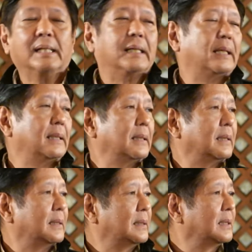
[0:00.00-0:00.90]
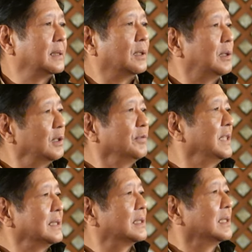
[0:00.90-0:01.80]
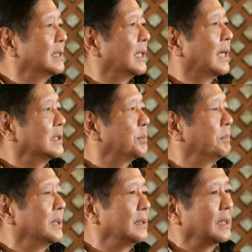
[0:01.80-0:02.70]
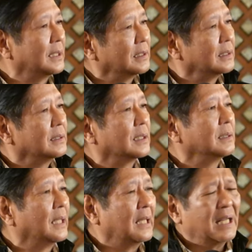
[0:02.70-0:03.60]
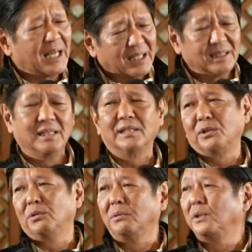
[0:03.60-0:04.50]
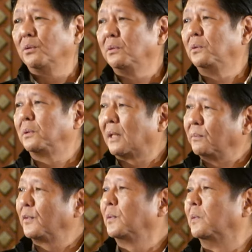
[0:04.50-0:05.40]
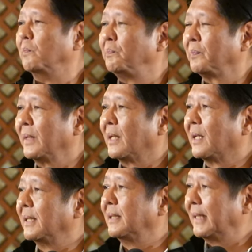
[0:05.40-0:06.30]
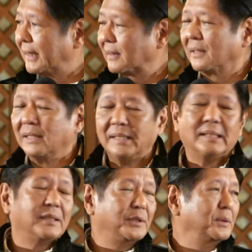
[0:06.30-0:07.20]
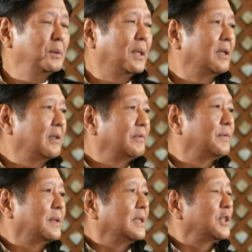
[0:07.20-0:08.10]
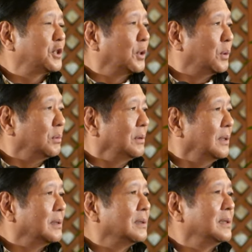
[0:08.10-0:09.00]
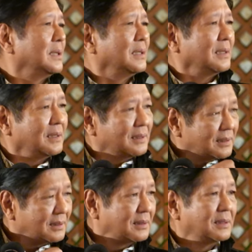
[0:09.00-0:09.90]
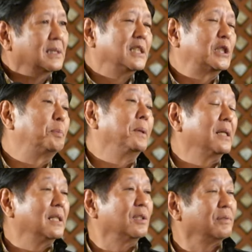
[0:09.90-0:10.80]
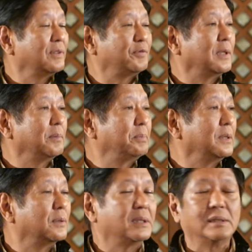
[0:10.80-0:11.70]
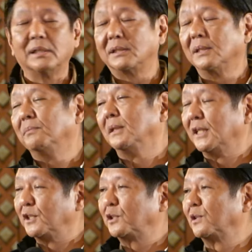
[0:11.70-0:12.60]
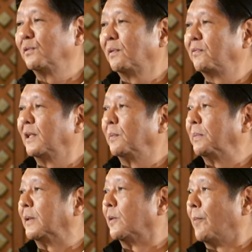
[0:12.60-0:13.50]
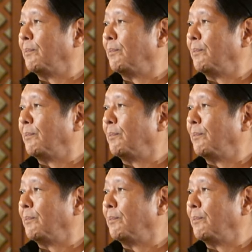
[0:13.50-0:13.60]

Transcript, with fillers: Uh, all of these, uh, as, uh, uh, that, and yet you, you, you come through. And yet you have uh, shown the spirit of the Filipino, the determination of a Filipino